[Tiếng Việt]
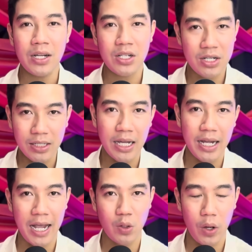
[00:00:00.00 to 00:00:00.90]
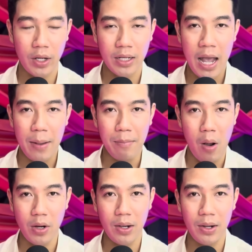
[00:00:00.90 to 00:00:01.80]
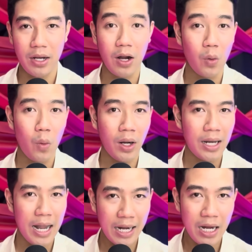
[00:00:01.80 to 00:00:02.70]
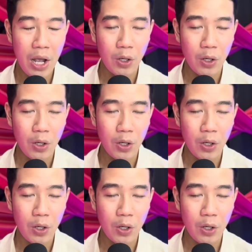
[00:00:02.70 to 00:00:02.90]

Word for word: Trước khi nghe chuyện, mọi người đừng quên like